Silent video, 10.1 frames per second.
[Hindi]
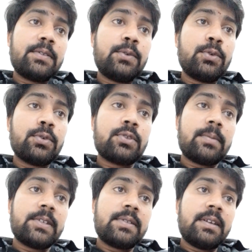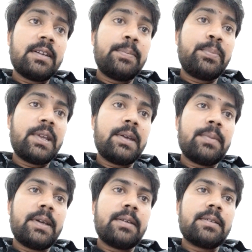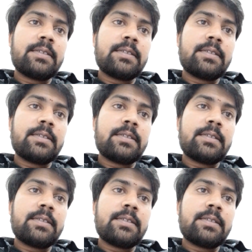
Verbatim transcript: लोग समझते हैं कि प्रेम है